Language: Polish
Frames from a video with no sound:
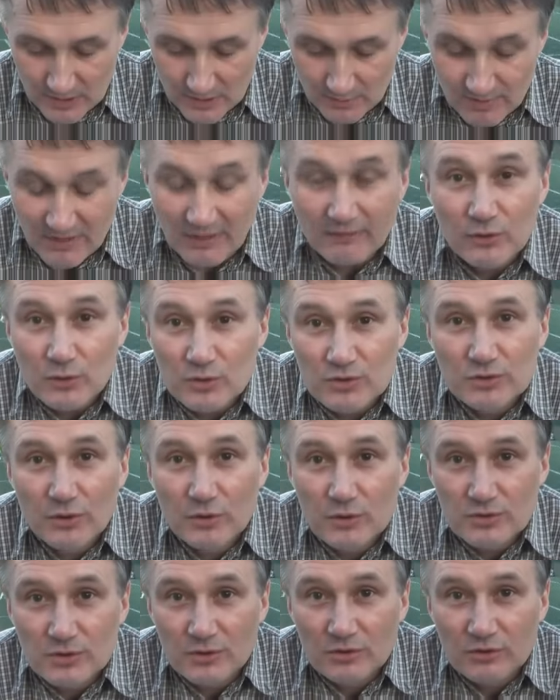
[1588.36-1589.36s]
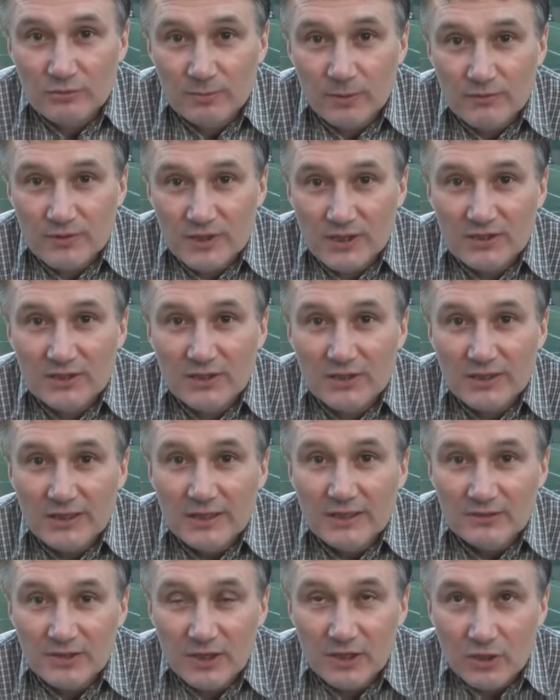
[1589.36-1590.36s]
Prawo ustroju sądów powszechnych
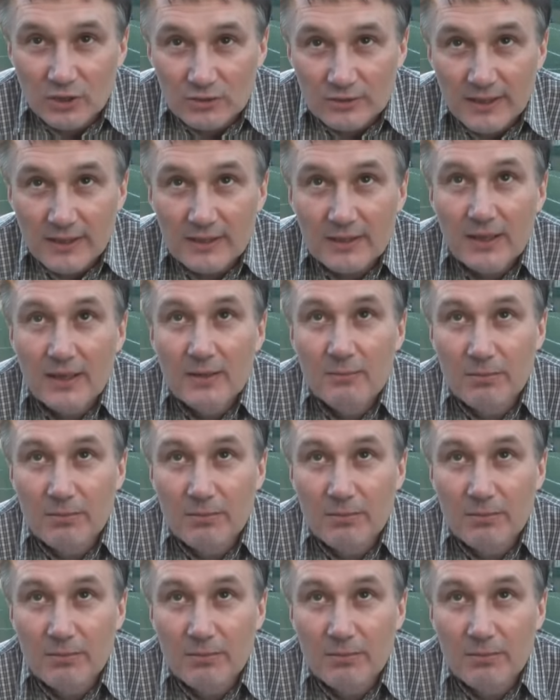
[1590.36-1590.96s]
tylko ten,